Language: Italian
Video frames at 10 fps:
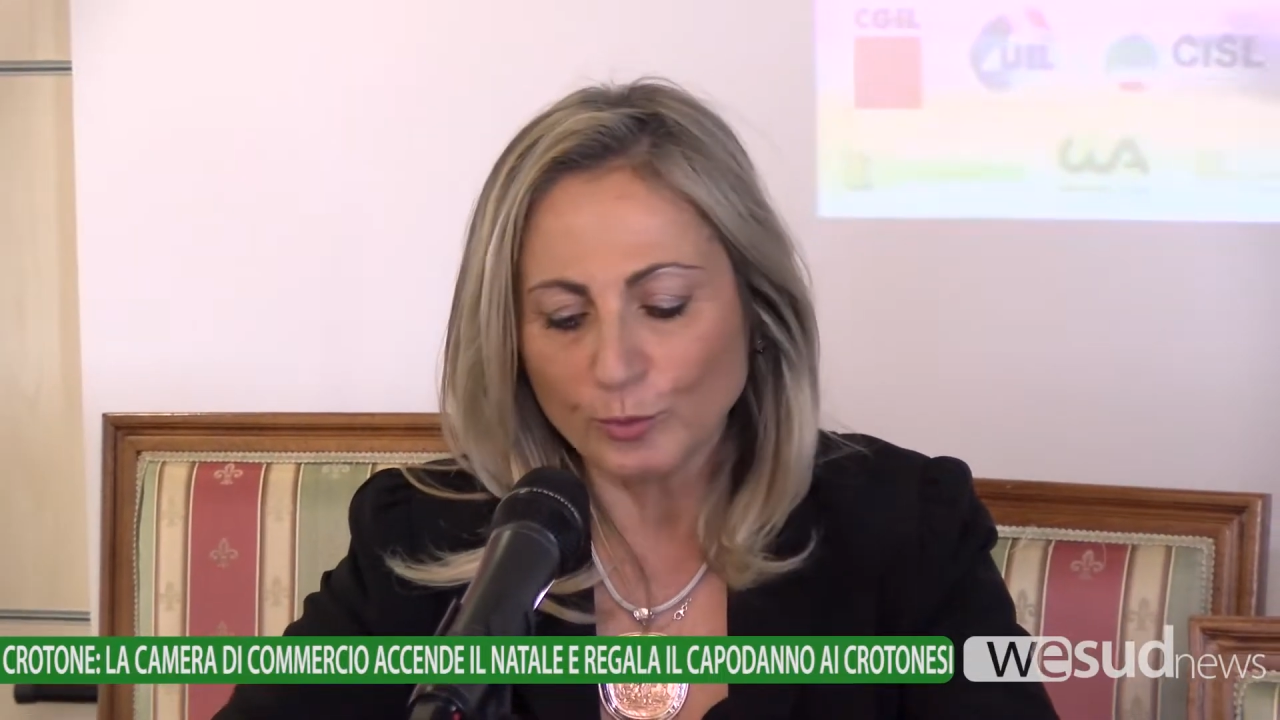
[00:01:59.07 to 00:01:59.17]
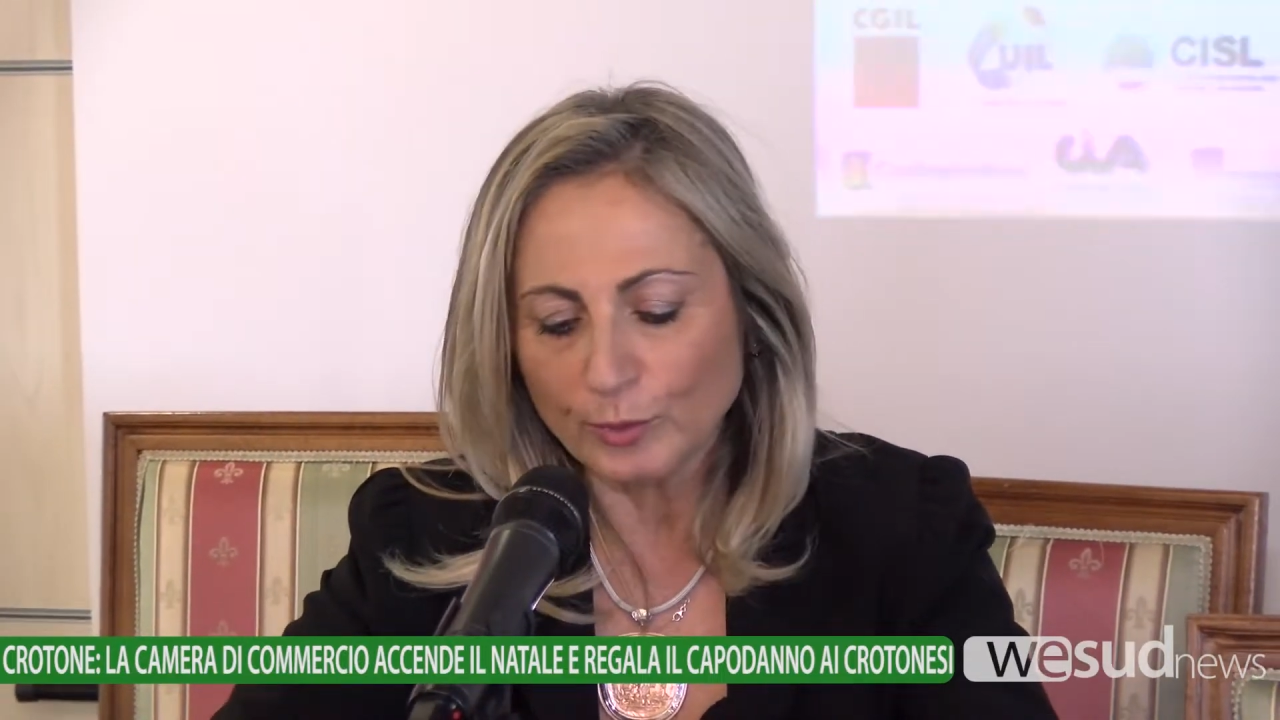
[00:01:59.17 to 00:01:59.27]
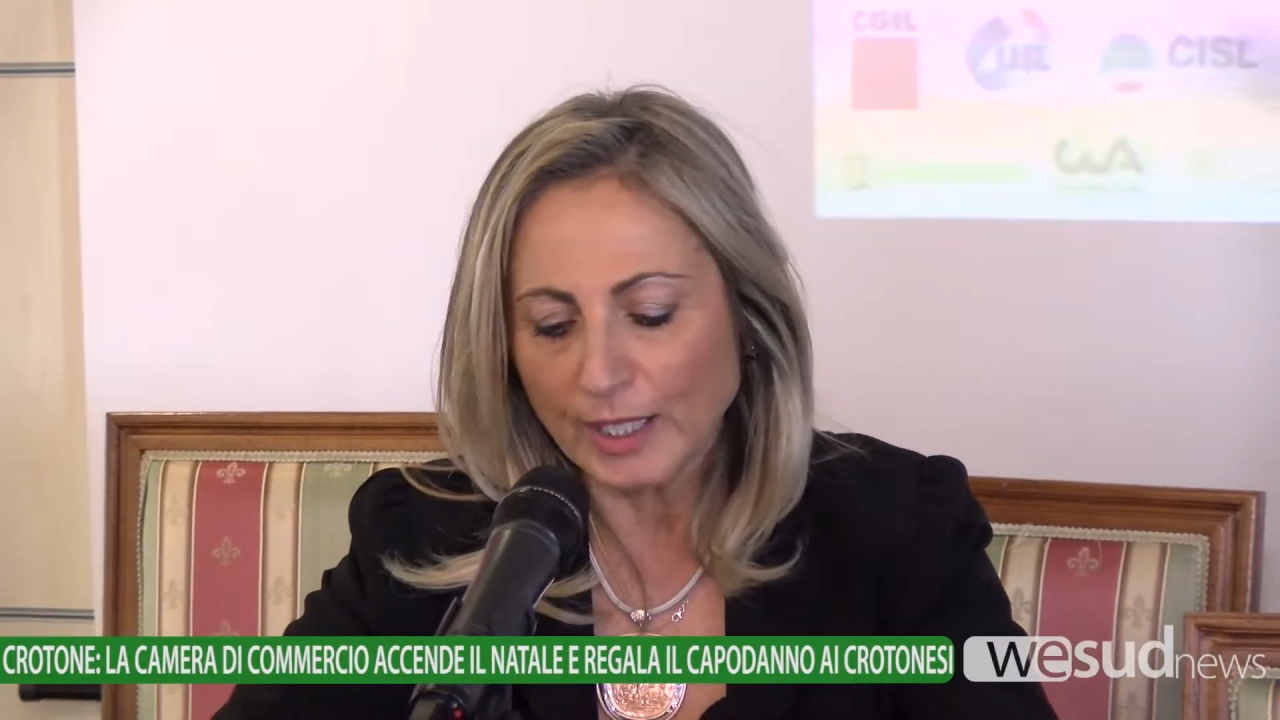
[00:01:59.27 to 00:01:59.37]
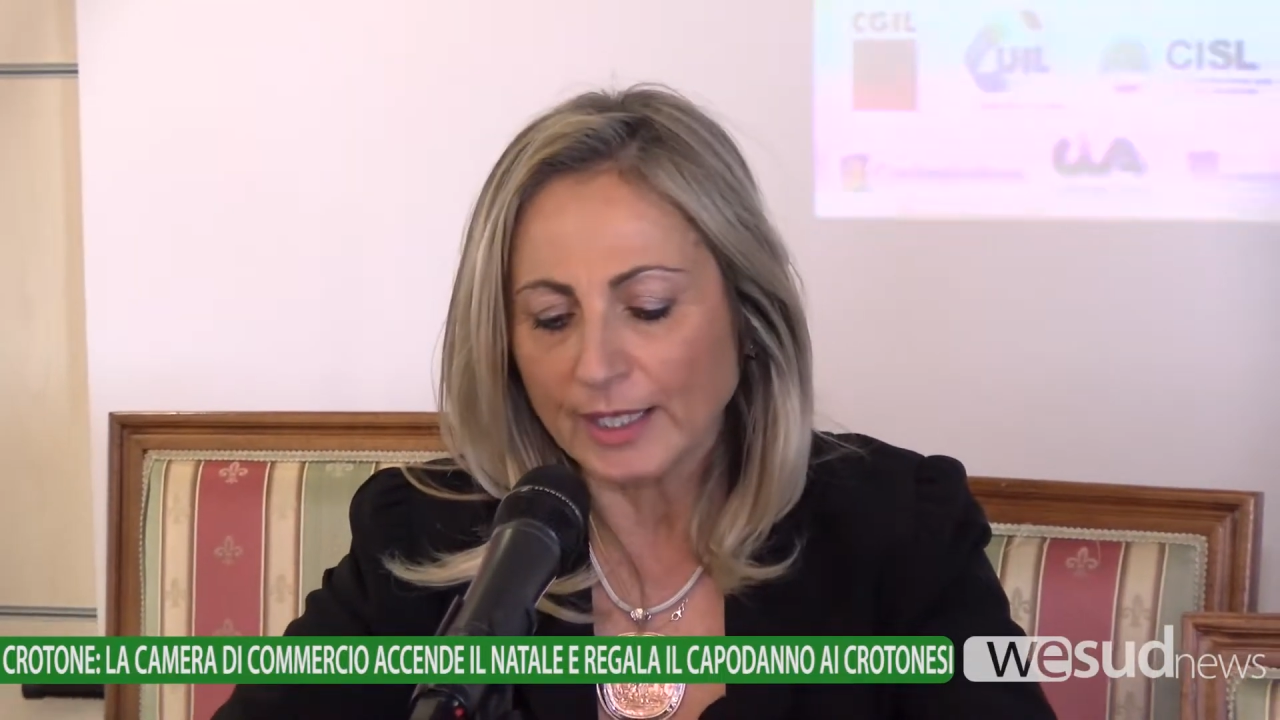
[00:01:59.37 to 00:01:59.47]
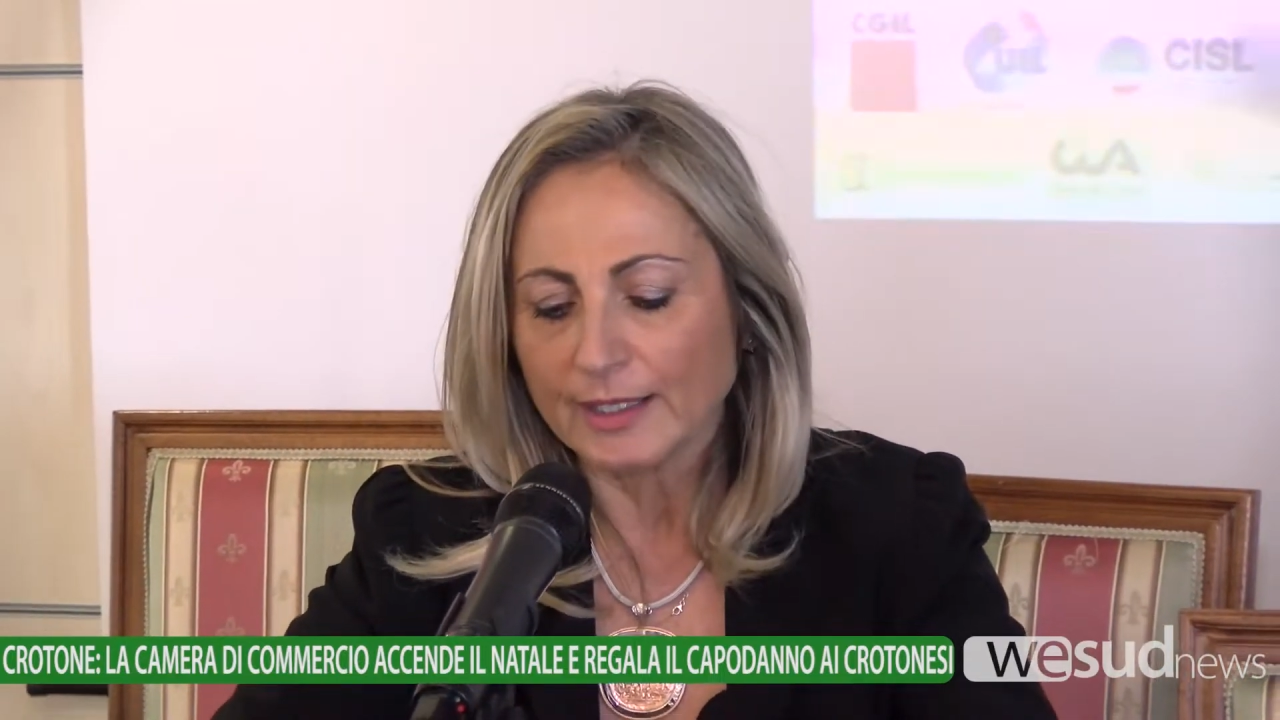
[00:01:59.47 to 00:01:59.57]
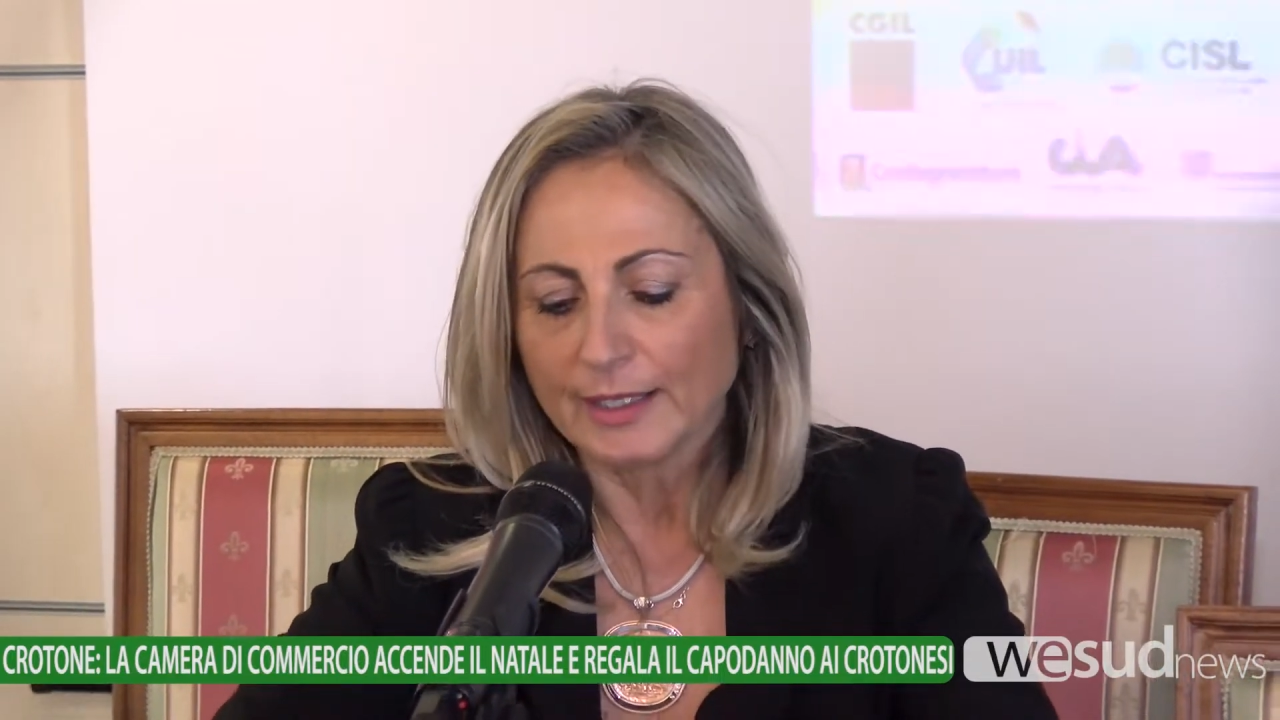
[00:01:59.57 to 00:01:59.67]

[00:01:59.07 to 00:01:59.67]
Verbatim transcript: la Camera di